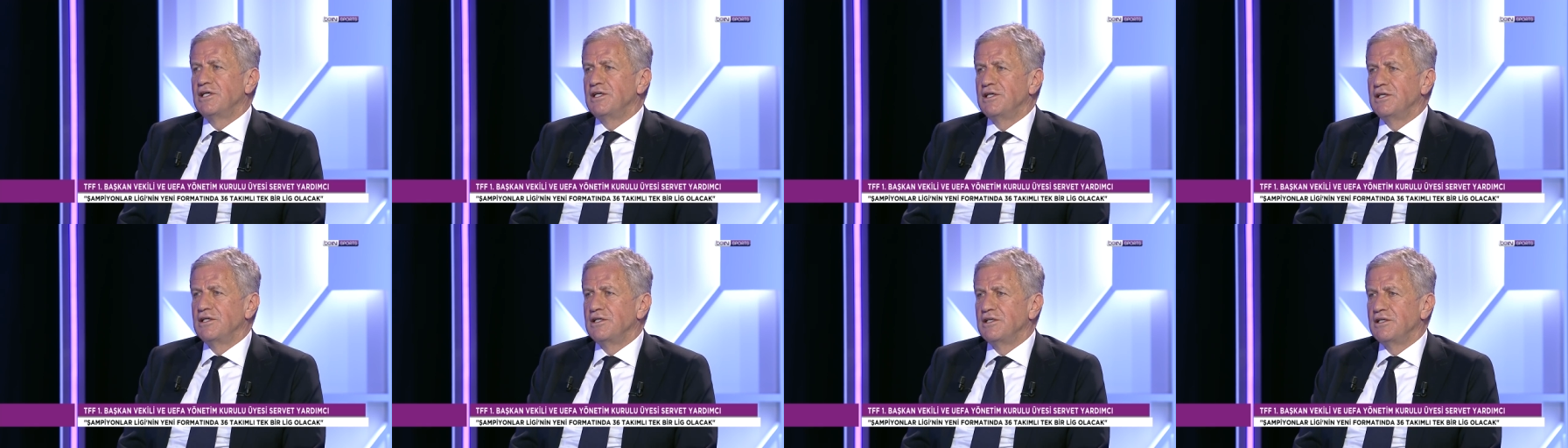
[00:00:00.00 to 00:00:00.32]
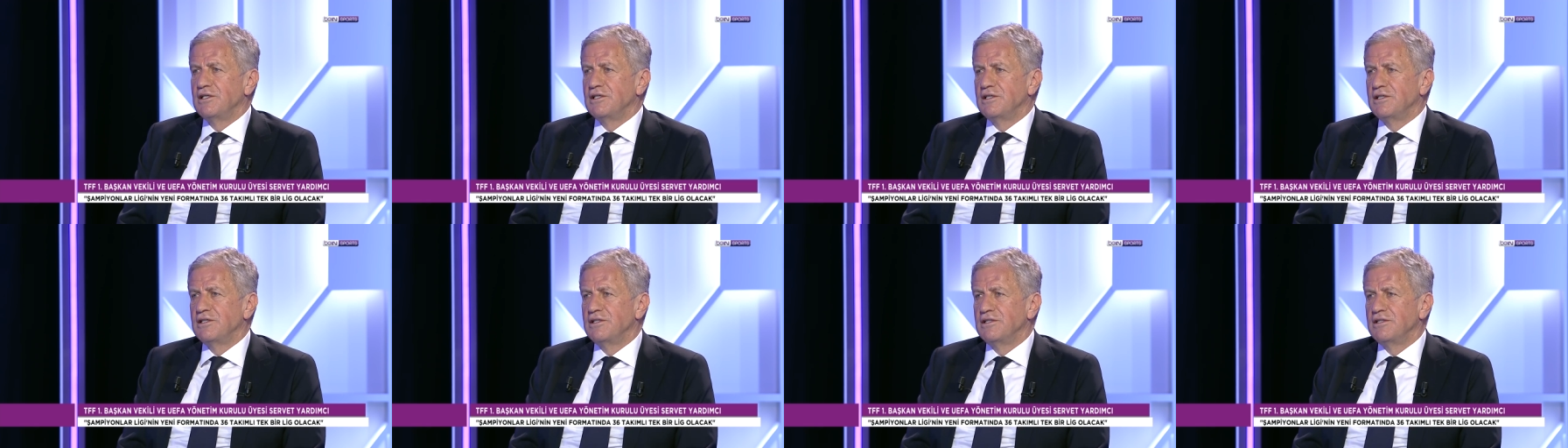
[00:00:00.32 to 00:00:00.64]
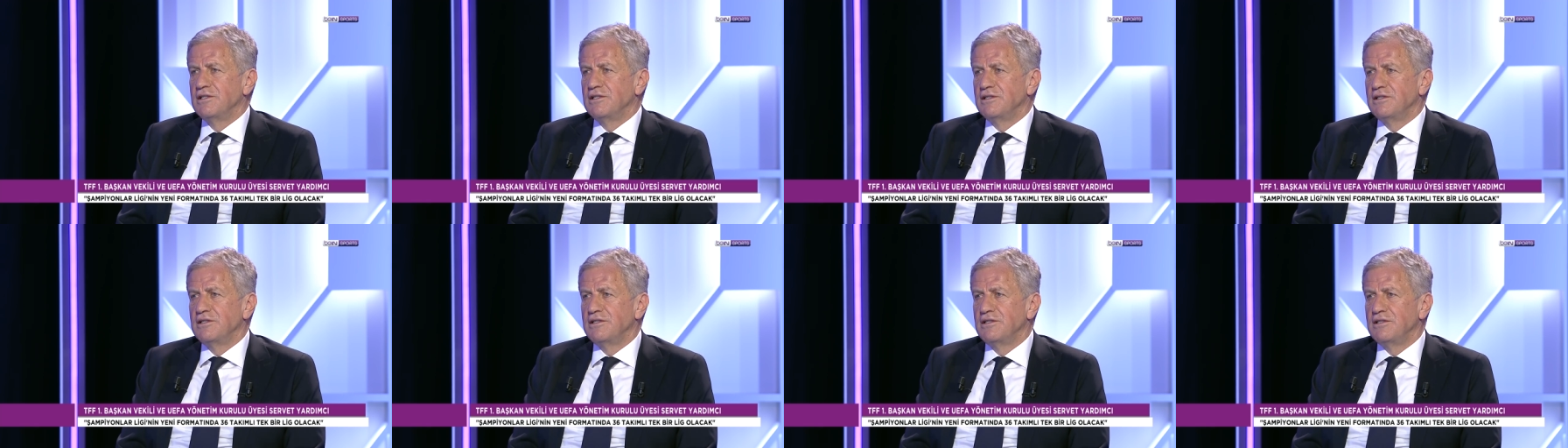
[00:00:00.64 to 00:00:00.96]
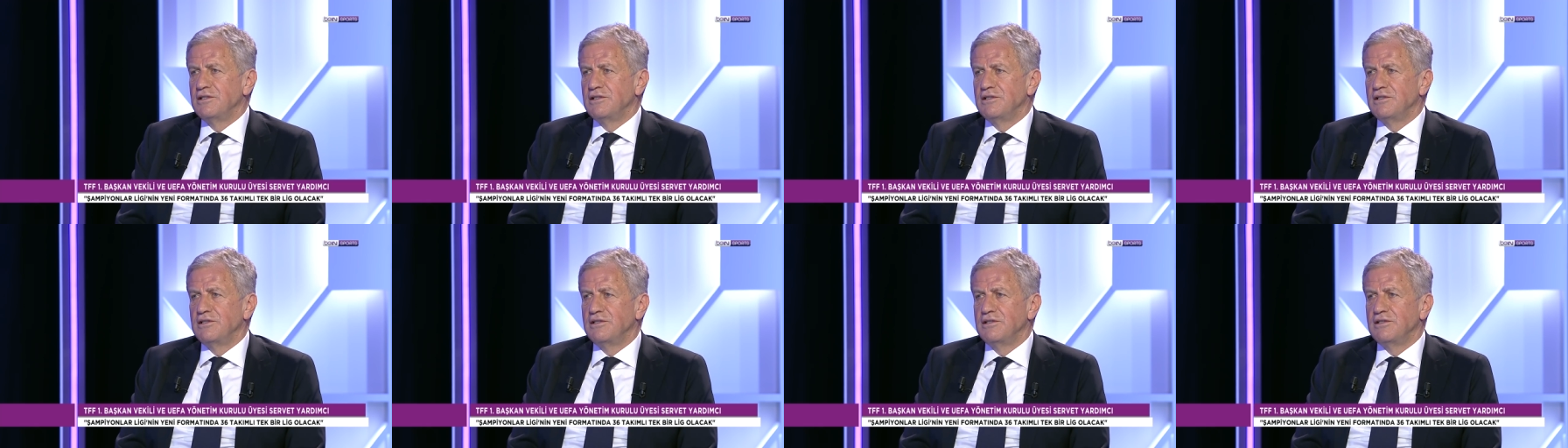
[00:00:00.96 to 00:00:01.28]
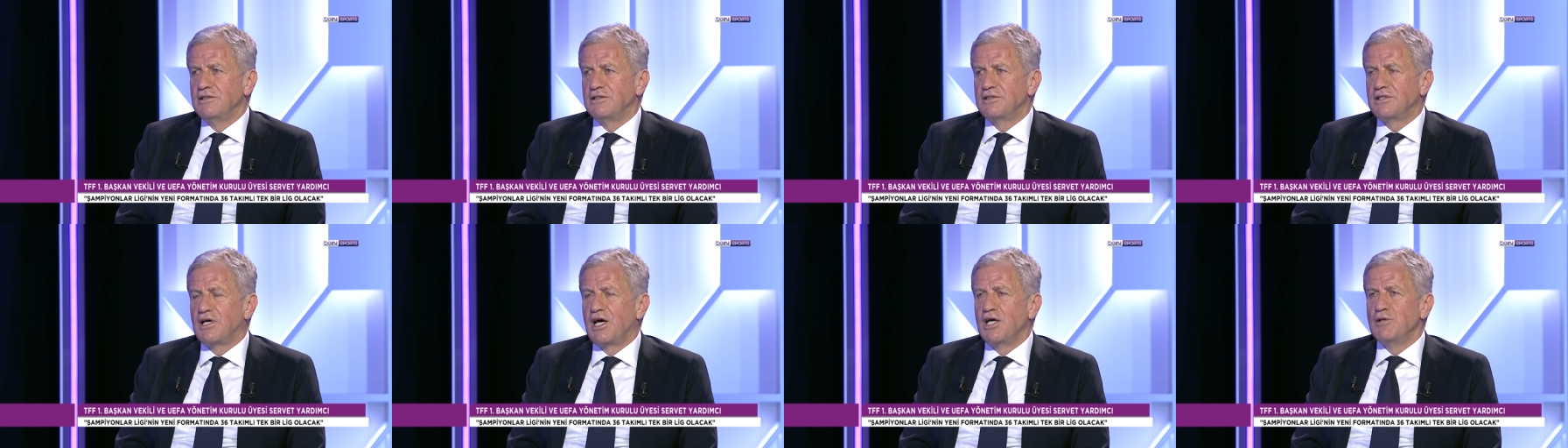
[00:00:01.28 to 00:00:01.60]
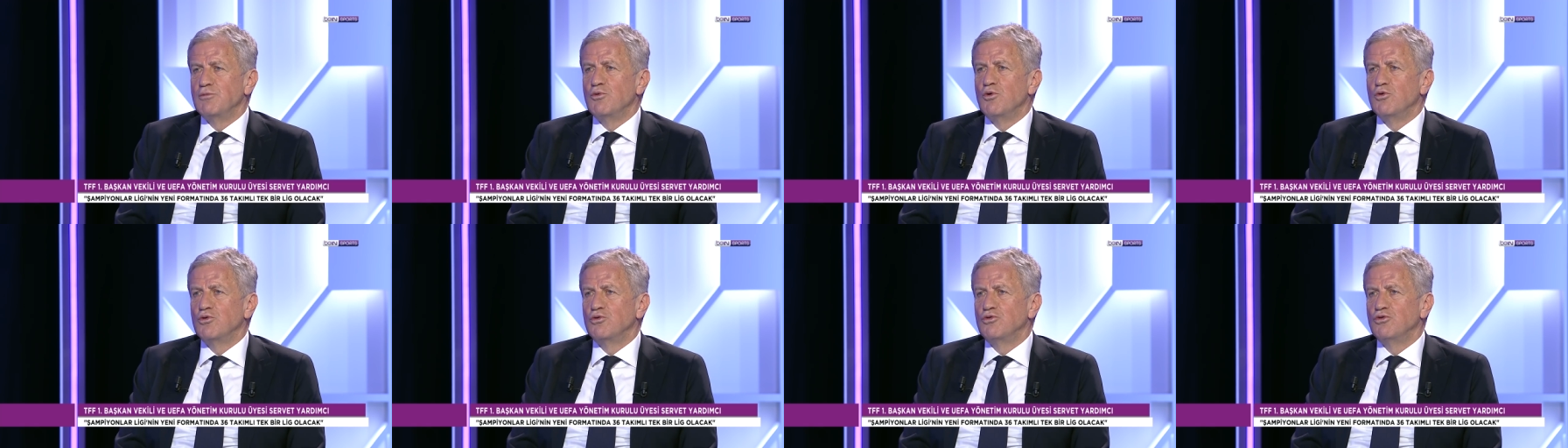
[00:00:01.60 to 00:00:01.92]
e,
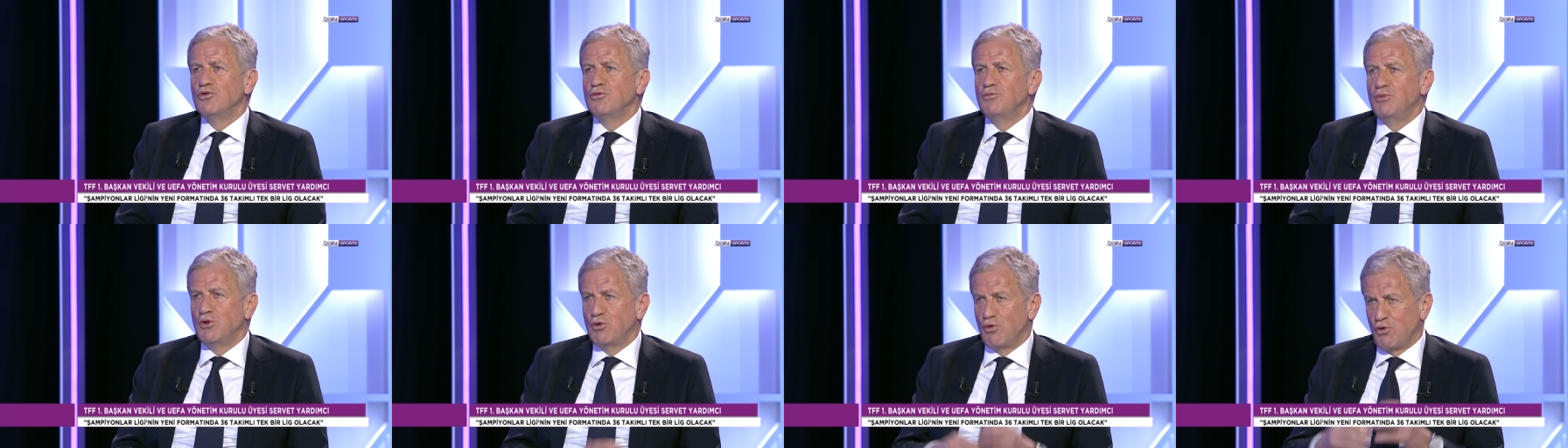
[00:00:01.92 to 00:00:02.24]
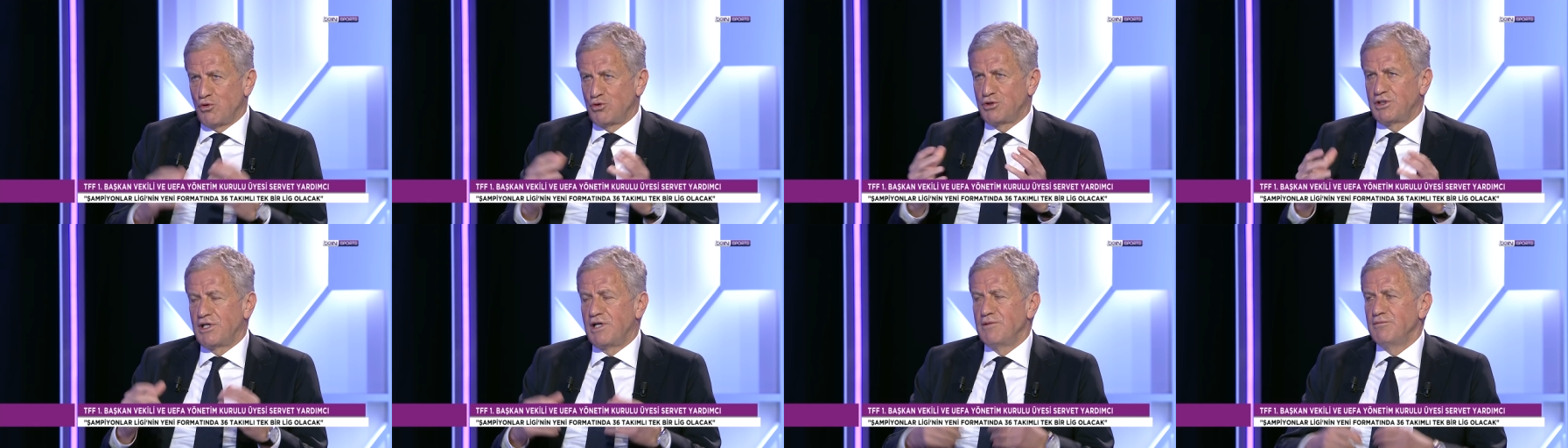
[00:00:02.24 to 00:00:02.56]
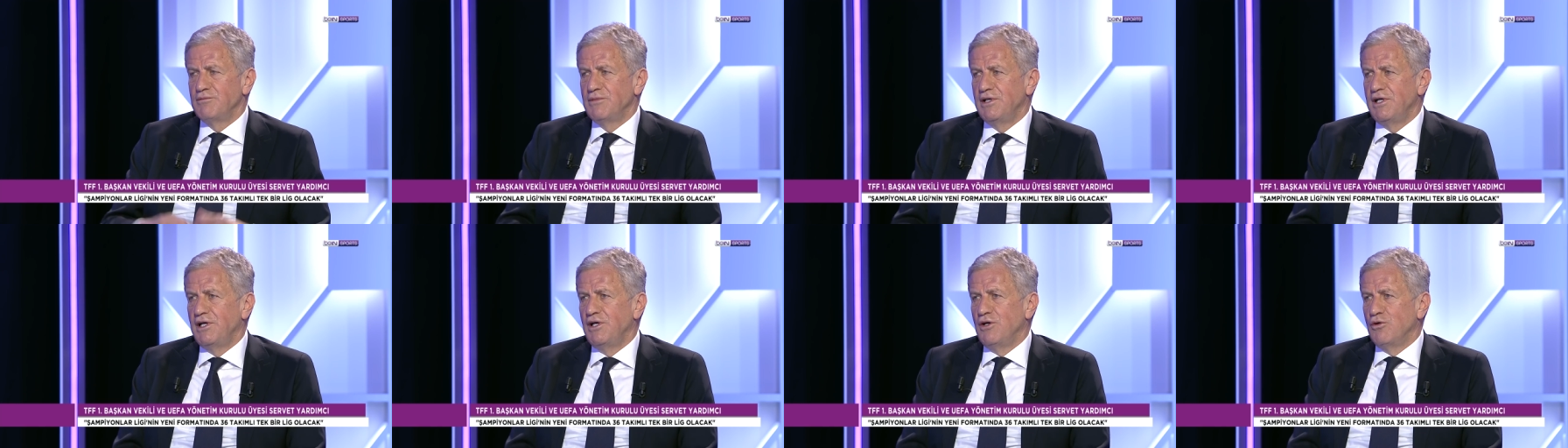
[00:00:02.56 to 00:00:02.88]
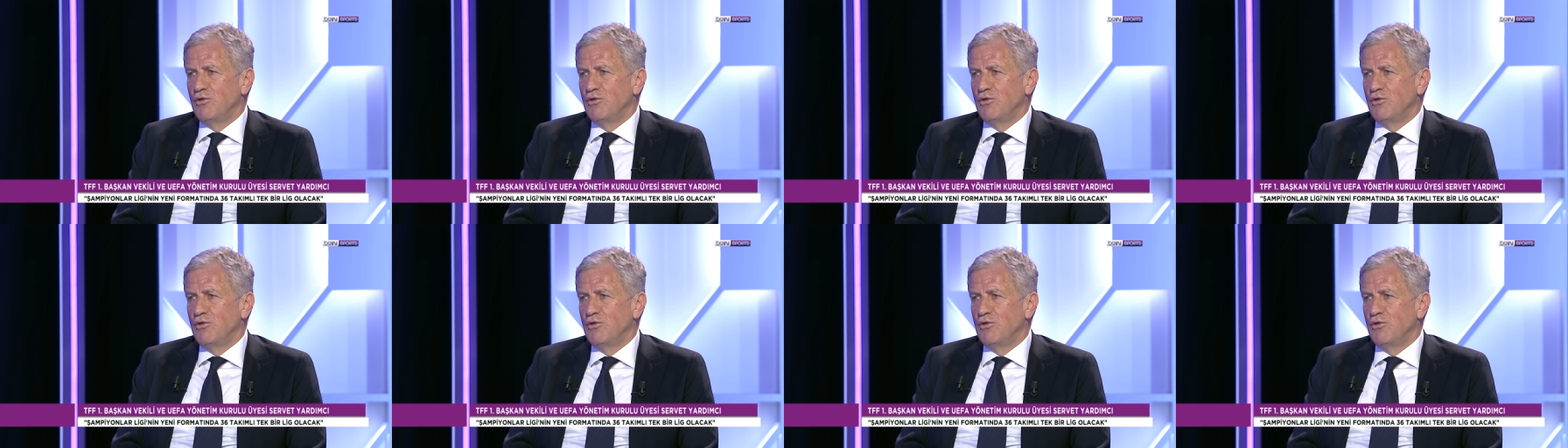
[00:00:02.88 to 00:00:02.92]
sahip olduğu bir ortam.